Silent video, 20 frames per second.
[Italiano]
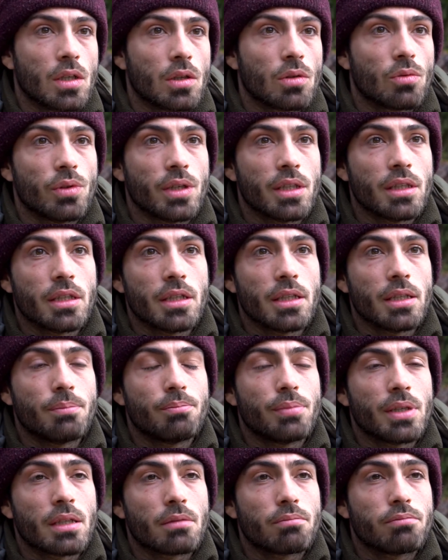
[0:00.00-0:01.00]
Quindi
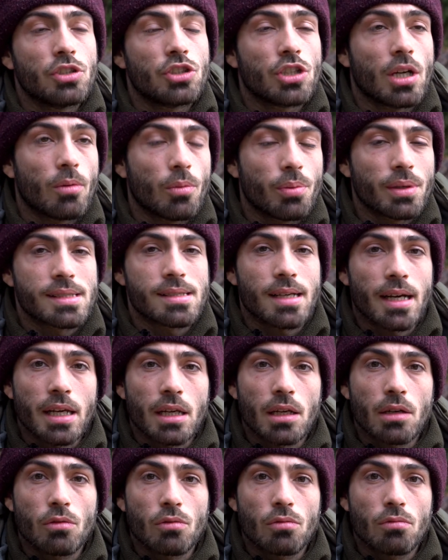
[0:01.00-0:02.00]
per diciamo,
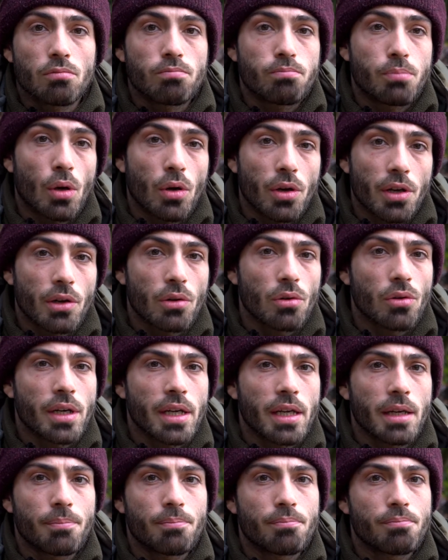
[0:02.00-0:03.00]
pescare poche
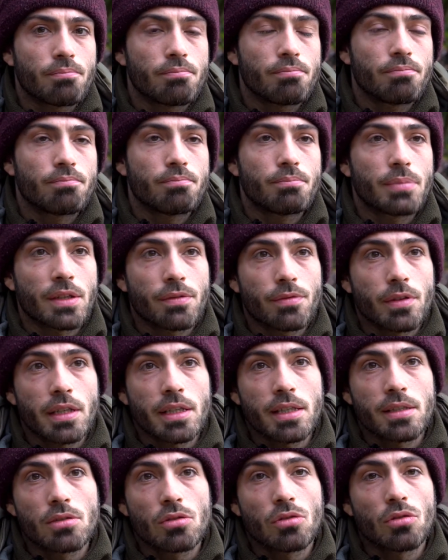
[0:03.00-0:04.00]
ore
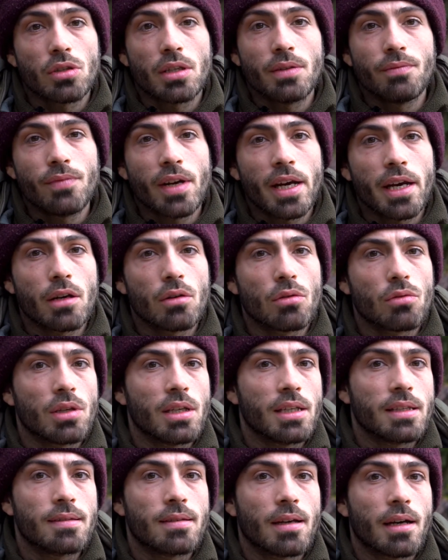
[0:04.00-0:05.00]
preferisco d'inverno
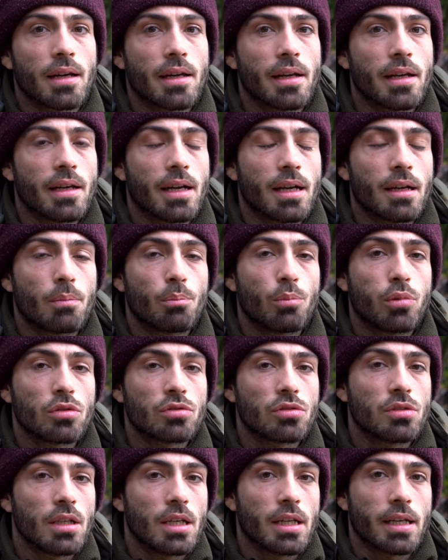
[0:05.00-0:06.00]
utilizzare al
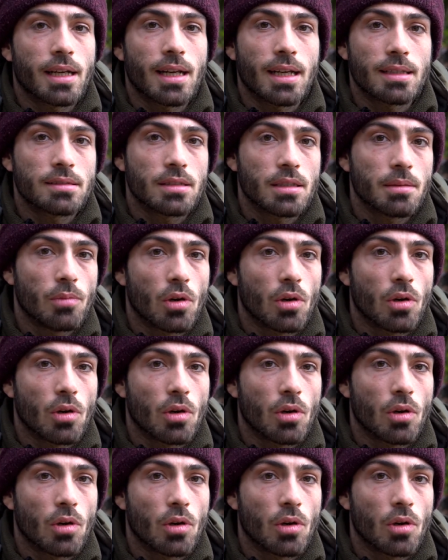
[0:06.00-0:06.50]
posto delle classiche